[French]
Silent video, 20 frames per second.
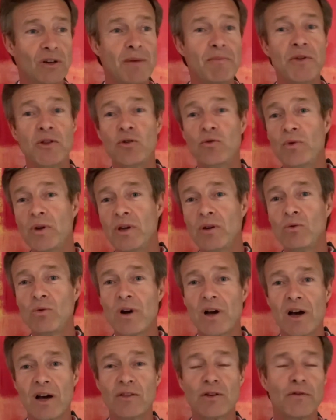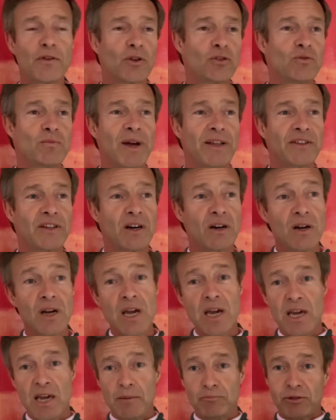à minuit ou à 9h du matin
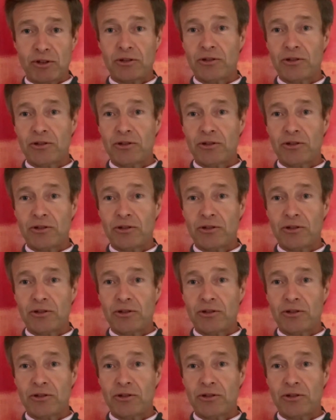et